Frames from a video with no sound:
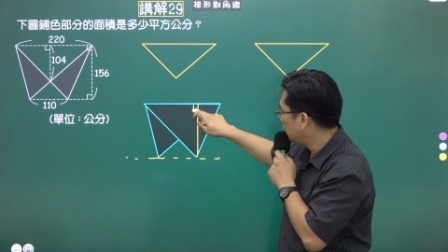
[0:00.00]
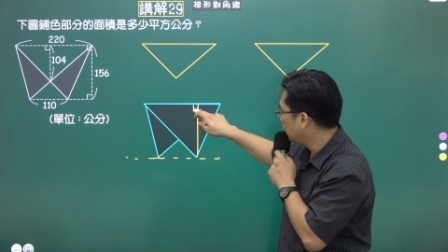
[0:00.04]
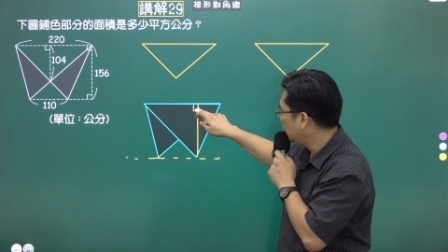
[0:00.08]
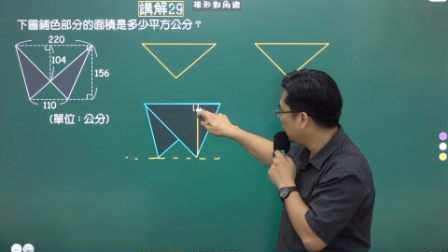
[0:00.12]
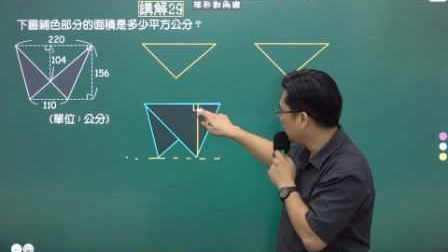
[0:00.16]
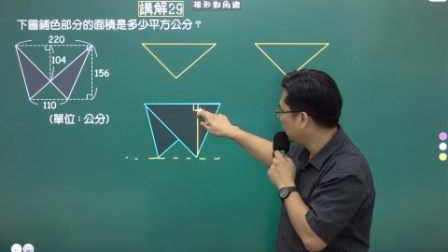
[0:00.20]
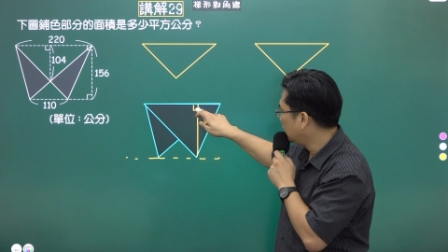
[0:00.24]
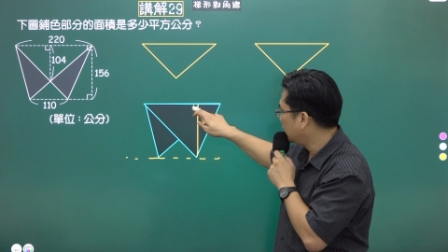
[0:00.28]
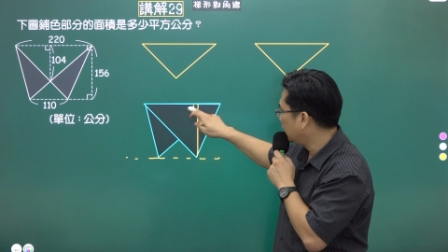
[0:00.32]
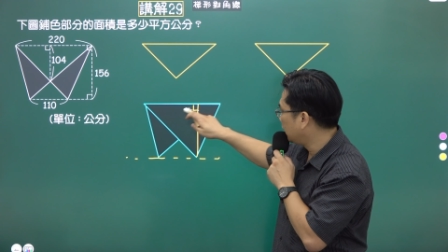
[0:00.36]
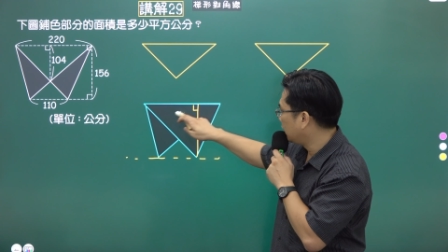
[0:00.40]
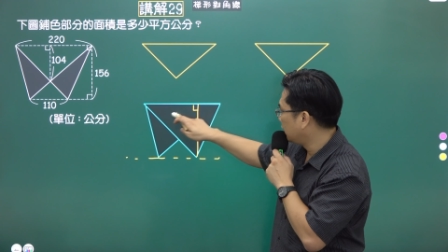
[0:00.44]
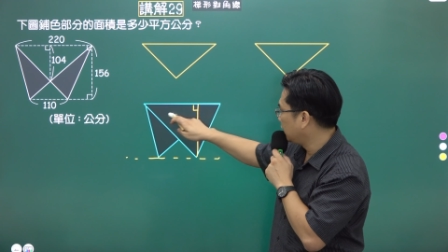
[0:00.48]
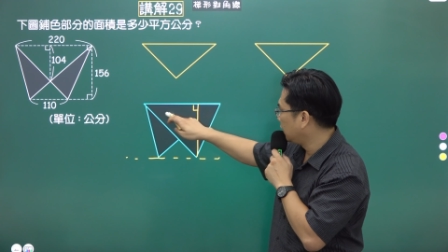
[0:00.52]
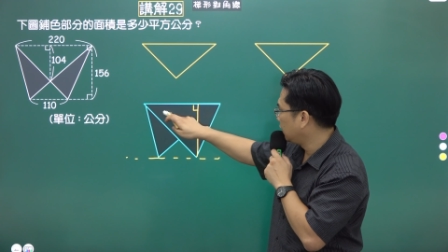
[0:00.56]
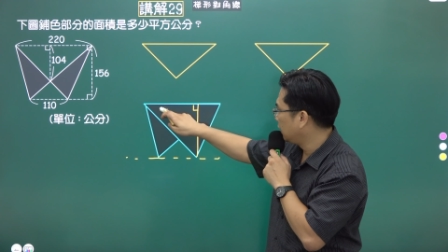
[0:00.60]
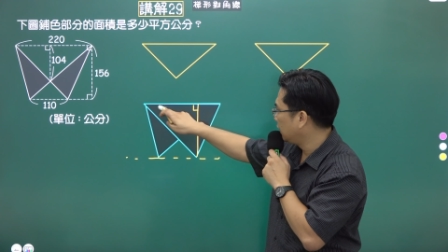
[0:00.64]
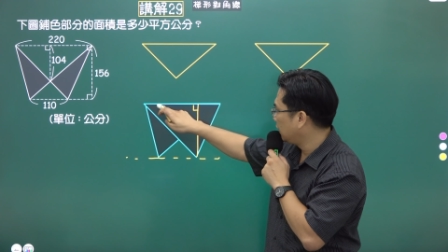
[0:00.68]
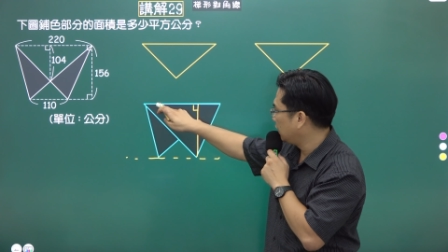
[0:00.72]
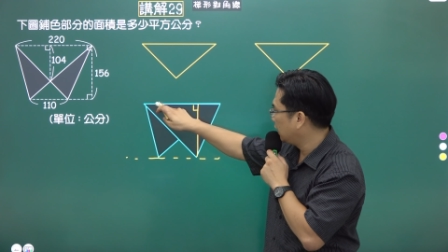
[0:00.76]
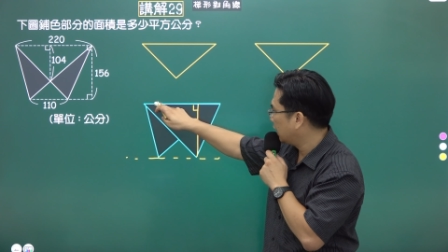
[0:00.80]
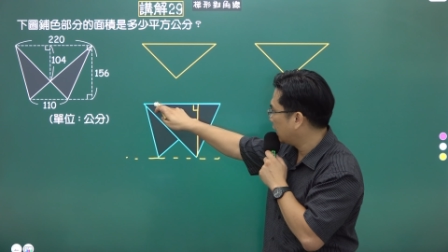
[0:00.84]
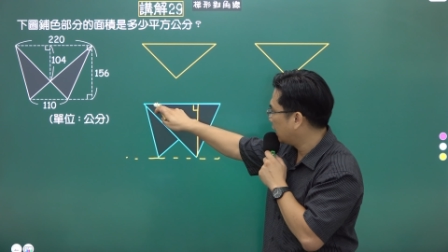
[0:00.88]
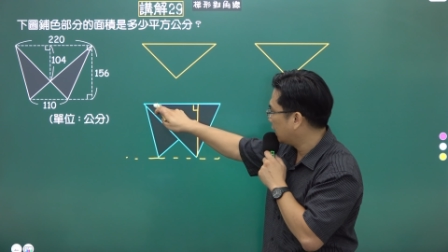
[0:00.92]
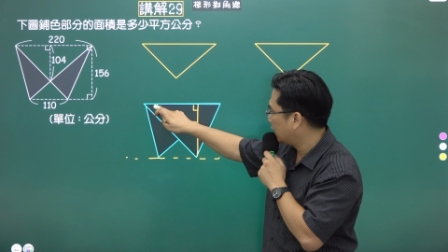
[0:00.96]
也
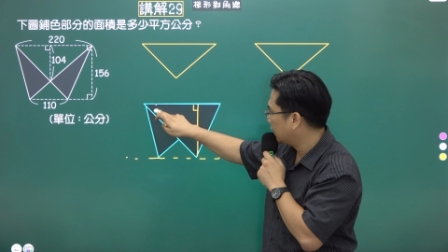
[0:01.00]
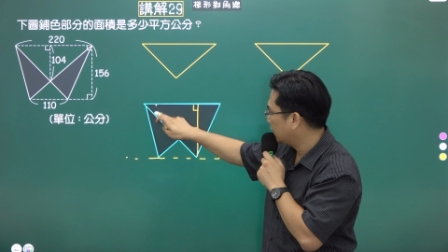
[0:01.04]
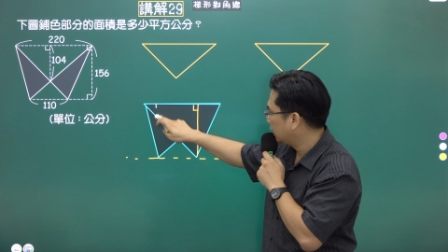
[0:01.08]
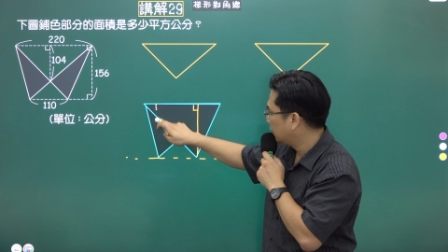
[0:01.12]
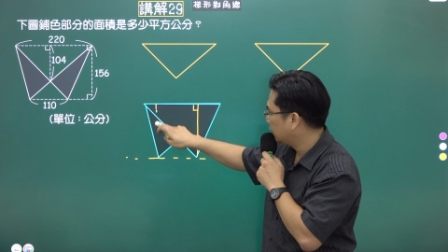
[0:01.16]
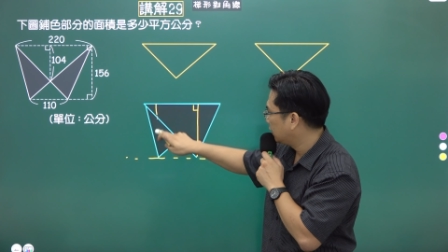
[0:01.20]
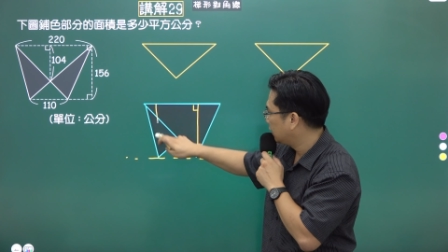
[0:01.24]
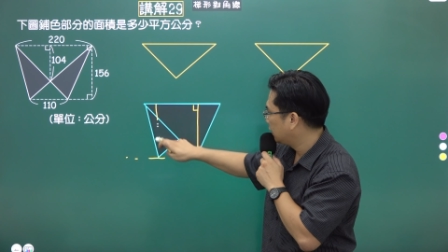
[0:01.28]
一样，